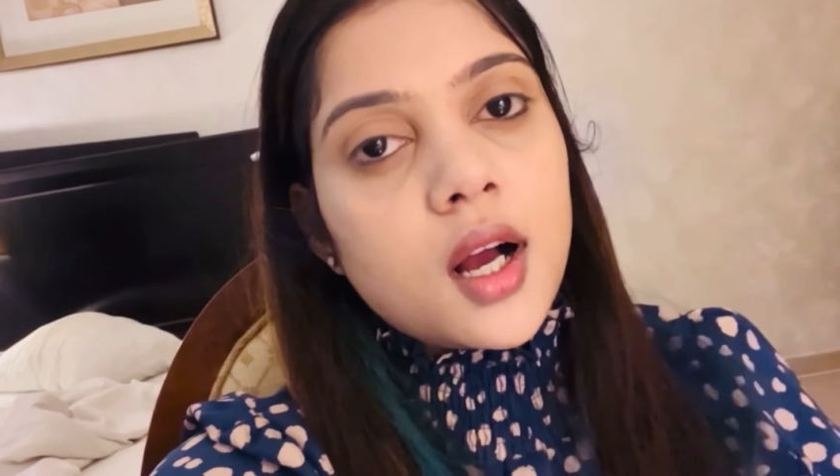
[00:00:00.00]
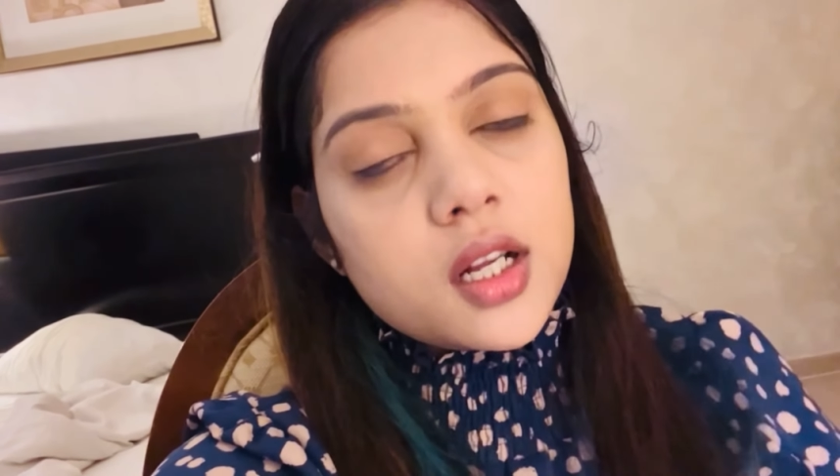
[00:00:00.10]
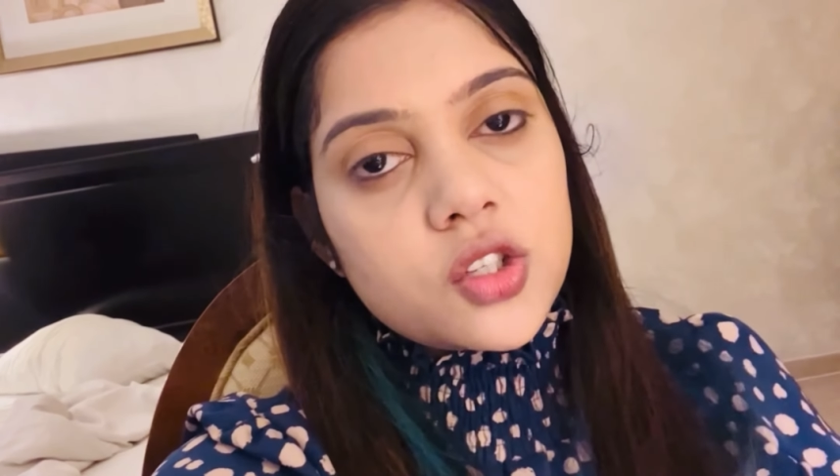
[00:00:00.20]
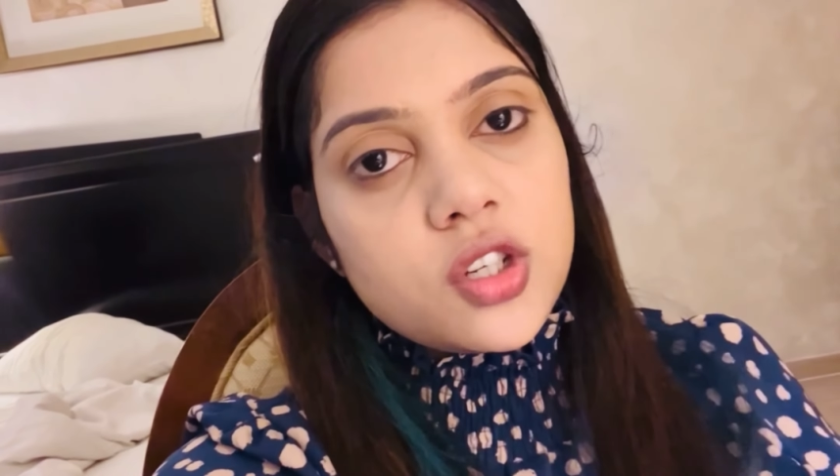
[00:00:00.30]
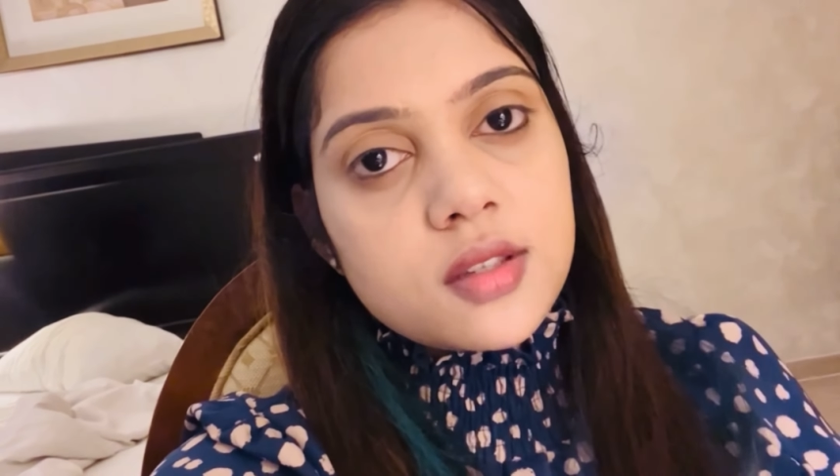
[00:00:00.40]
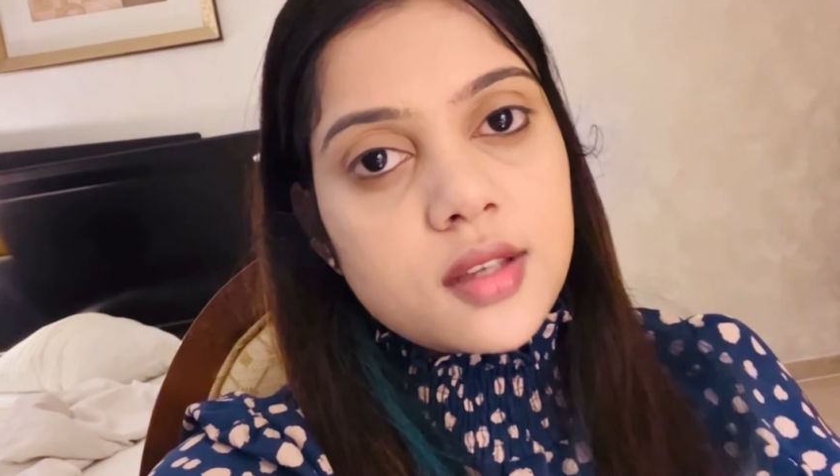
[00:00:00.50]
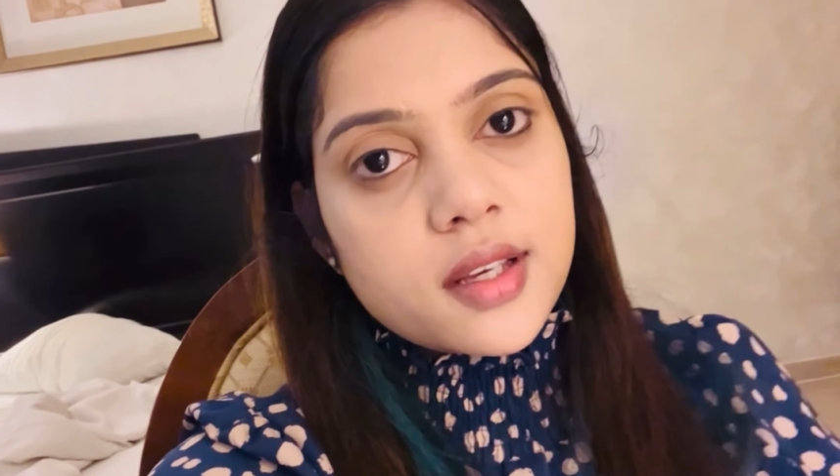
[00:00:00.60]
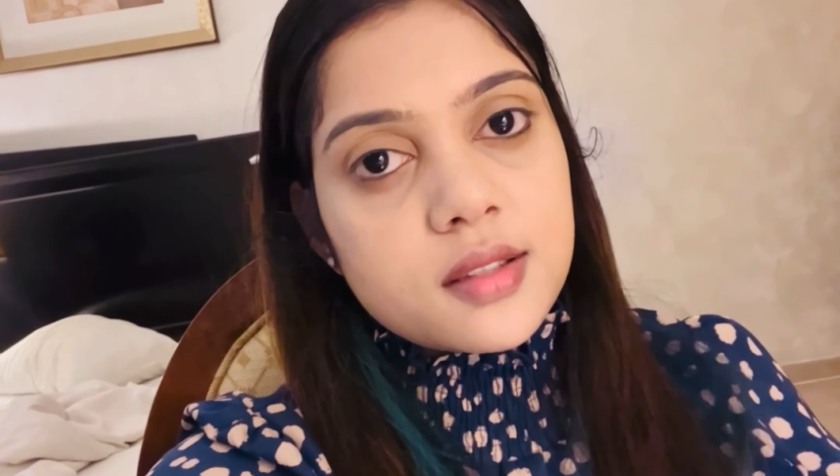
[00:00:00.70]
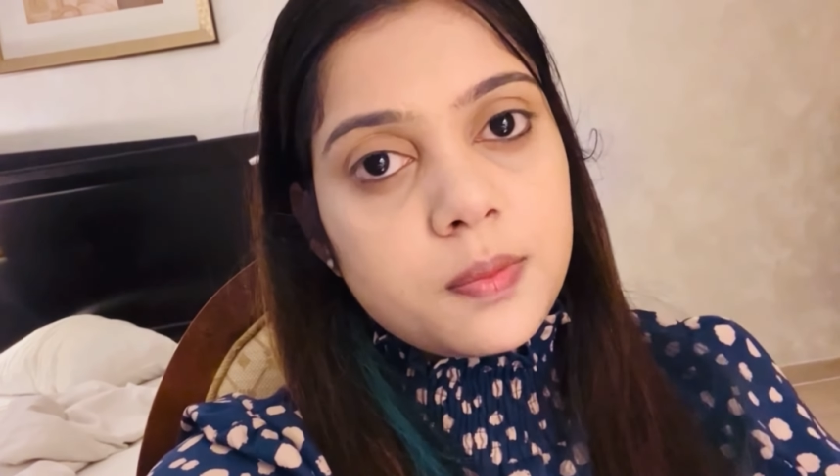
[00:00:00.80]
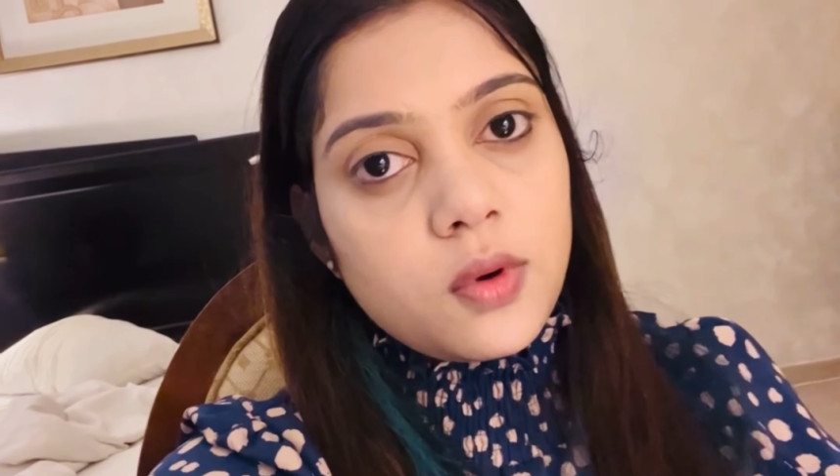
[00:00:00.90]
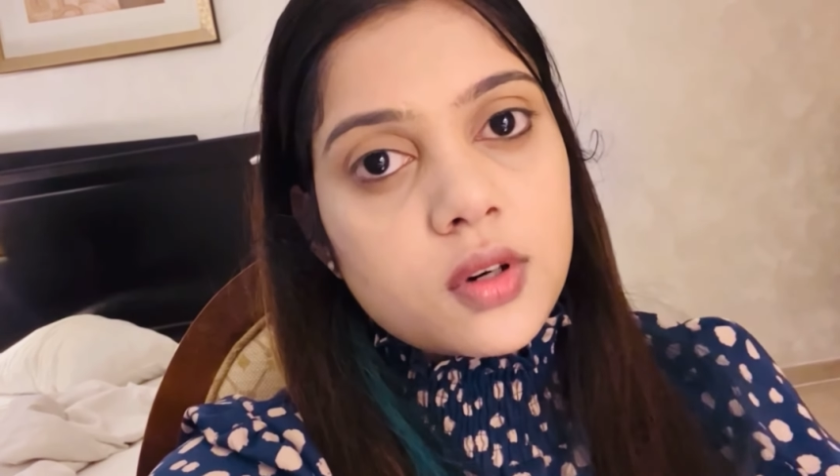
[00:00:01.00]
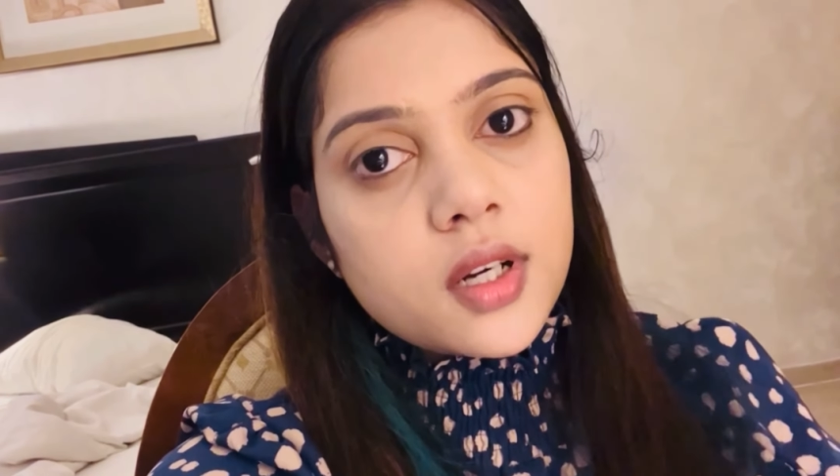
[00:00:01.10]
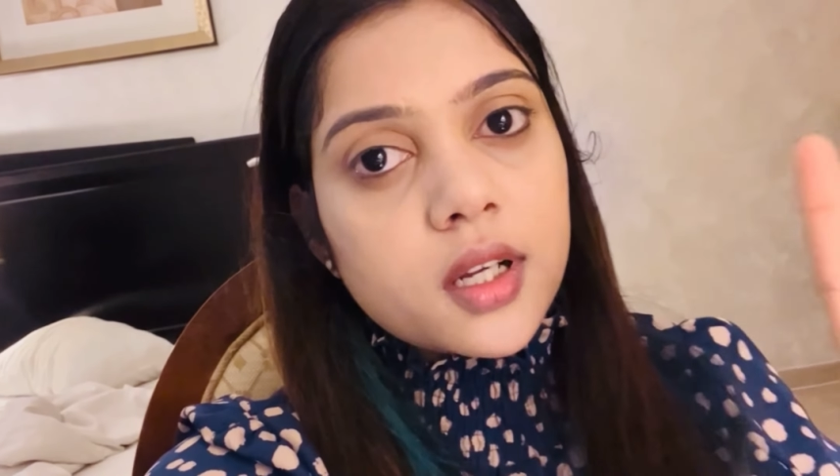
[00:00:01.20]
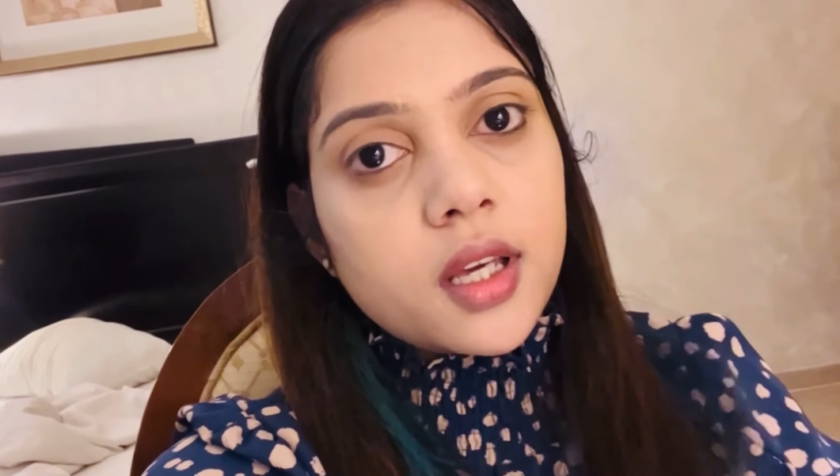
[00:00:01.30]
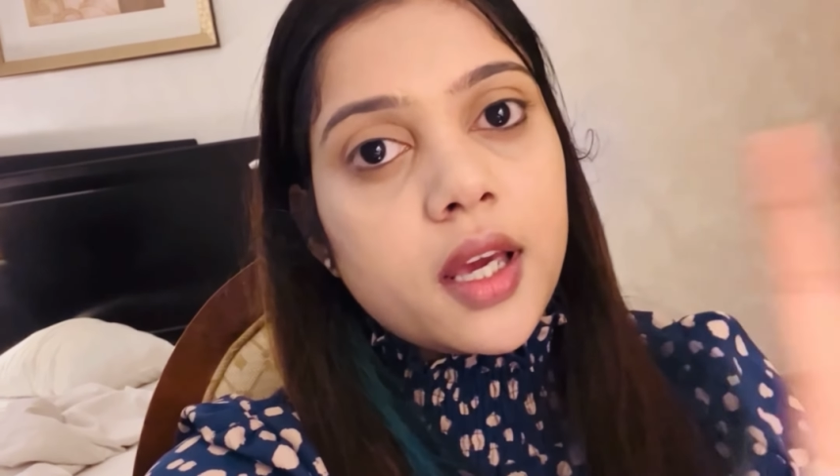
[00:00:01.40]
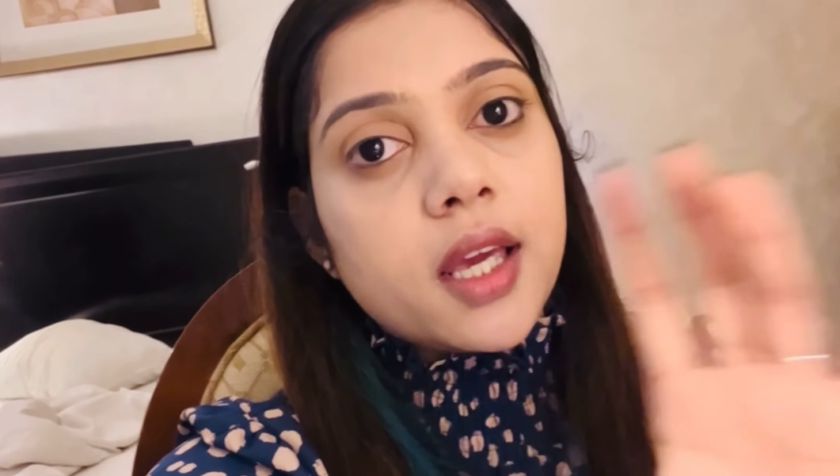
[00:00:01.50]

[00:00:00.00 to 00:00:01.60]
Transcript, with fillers: अच्छे से एक्सप्लोर करके